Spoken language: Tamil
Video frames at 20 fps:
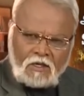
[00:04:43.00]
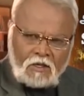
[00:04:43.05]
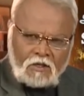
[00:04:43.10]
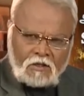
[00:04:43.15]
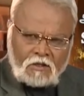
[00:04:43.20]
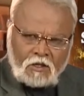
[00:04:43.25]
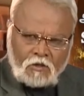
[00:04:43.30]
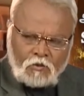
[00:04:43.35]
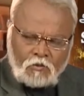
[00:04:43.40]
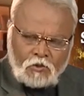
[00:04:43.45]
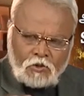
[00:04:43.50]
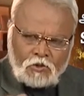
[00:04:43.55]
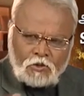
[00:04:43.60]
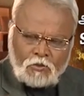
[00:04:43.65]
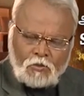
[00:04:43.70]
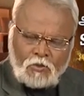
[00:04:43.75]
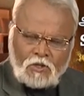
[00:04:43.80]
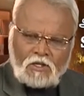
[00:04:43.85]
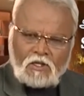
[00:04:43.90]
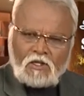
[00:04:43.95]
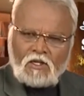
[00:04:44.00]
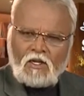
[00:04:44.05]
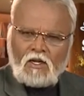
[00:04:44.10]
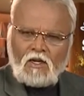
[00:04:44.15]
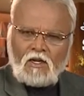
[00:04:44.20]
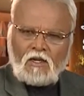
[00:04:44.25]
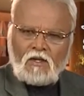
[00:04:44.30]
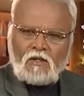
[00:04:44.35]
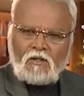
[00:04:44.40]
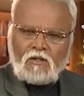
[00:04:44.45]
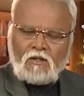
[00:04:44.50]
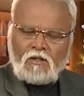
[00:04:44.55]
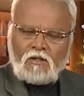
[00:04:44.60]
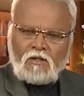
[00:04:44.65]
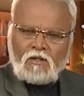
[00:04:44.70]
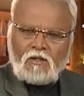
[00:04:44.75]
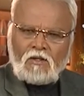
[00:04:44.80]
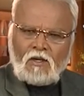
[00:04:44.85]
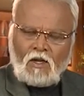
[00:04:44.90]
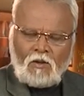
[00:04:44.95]
சரீரத்தை குறித்து மட்டும்தான்
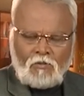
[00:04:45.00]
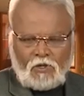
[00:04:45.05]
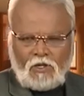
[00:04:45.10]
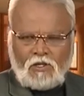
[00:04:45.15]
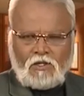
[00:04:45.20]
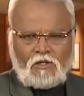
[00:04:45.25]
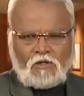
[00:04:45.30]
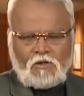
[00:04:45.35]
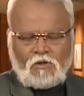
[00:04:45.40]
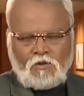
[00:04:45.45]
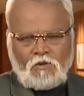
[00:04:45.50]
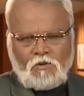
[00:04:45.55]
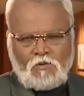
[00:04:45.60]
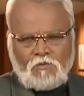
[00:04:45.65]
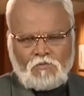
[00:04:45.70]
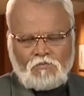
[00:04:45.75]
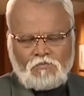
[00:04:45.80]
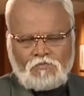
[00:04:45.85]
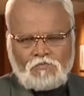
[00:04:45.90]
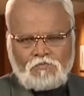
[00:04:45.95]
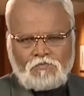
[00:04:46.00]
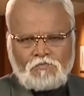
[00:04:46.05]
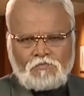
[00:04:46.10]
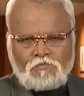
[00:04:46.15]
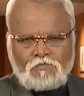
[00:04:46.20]
நாம் அறிந்திருக்கிறோம்